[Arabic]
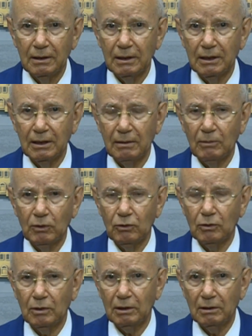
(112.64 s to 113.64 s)
هذا
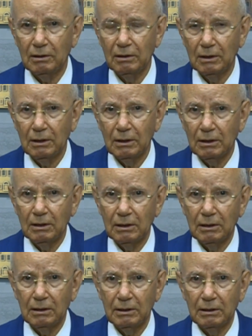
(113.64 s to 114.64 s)
الموضوع
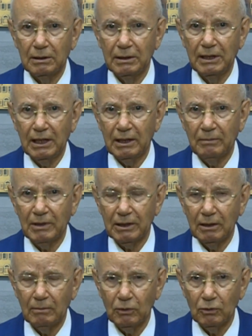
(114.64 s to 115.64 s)
آه، داعم هذا
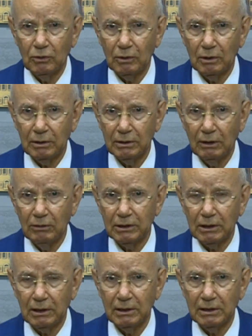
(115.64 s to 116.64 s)
الموضوع دولة
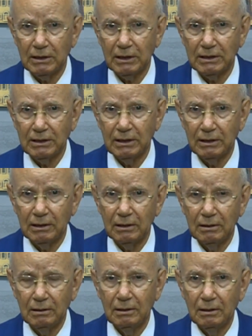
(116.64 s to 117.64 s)
الرئيس حسان
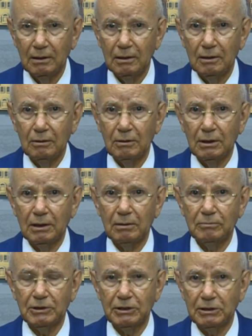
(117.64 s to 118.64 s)

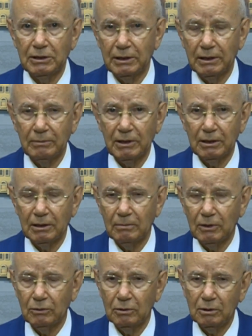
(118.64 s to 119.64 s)
ومشجعنا بهذا
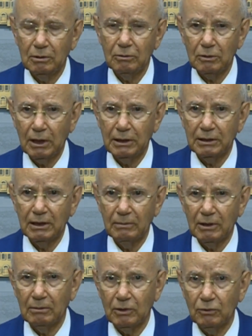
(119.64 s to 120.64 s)
الموضوع وراح
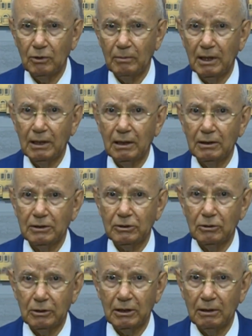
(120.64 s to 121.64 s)
نتابع الموضوع مع
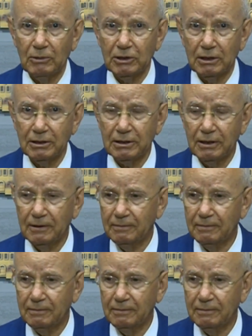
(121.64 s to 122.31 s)
السلطات المختصة